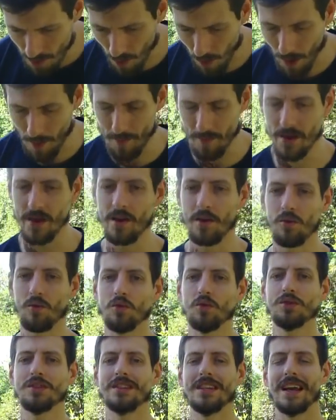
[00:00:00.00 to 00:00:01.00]

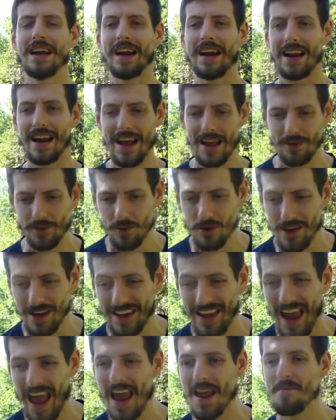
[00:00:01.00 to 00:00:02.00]
amigo, o segredo de
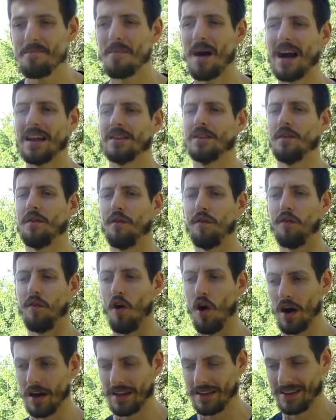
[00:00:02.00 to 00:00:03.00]
quem bate
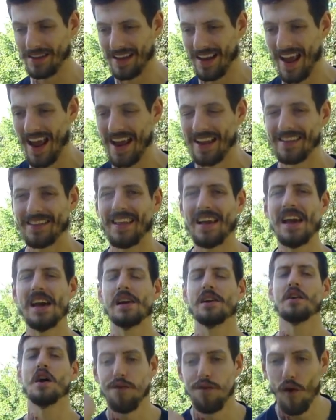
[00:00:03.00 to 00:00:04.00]
forte é ter
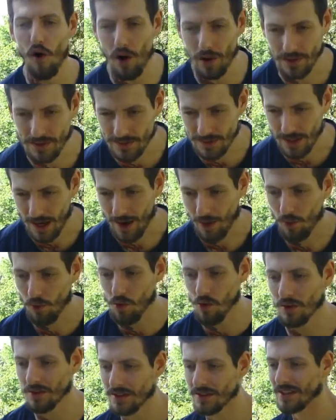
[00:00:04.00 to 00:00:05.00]
ter força,
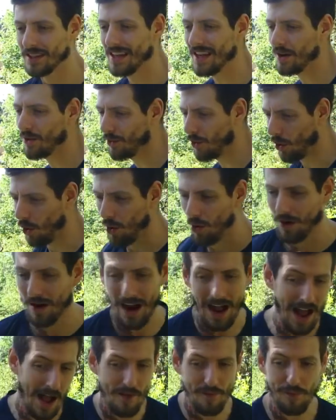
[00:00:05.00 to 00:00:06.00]
conseguir
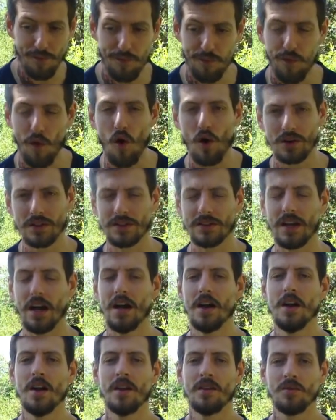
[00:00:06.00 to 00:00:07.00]
colocar
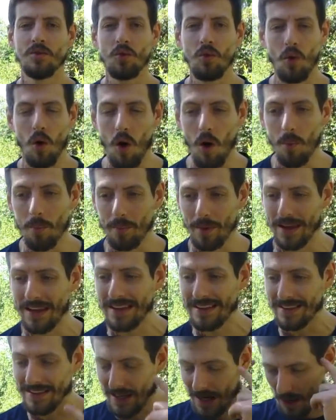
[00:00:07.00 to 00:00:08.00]
força no golpe.
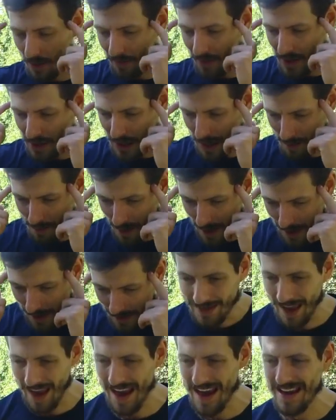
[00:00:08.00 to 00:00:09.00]
Então veja
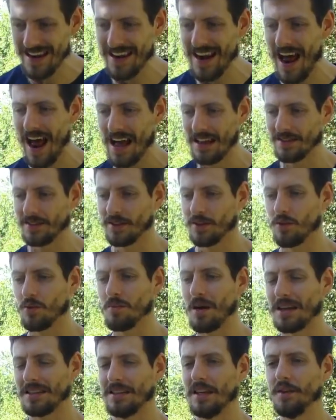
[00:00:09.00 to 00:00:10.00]
bem, quem nasce com
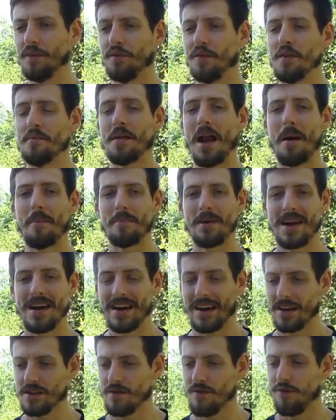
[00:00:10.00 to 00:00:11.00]
bastante fibra
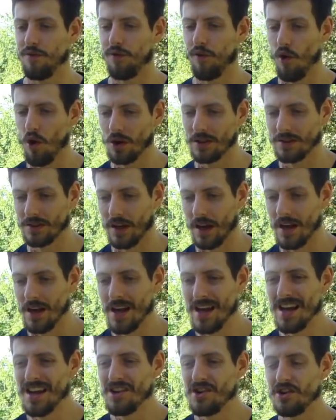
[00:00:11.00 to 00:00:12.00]
branca de força,
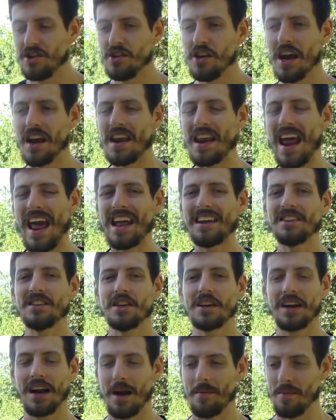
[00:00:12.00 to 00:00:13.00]

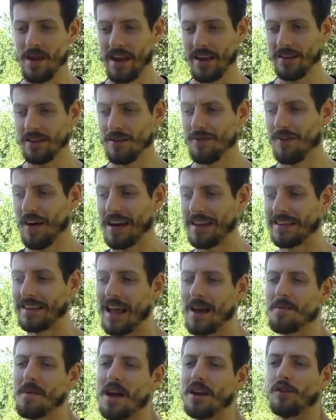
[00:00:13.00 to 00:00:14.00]
geneticamente vai
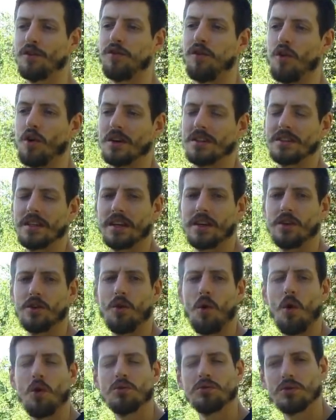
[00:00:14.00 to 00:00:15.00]
ter mais força que
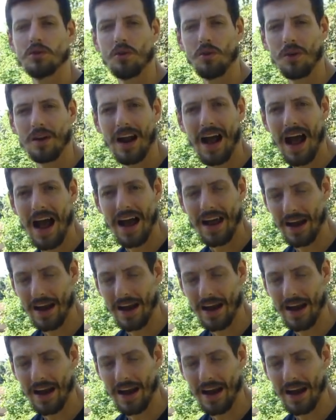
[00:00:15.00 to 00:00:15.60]
o outro cara.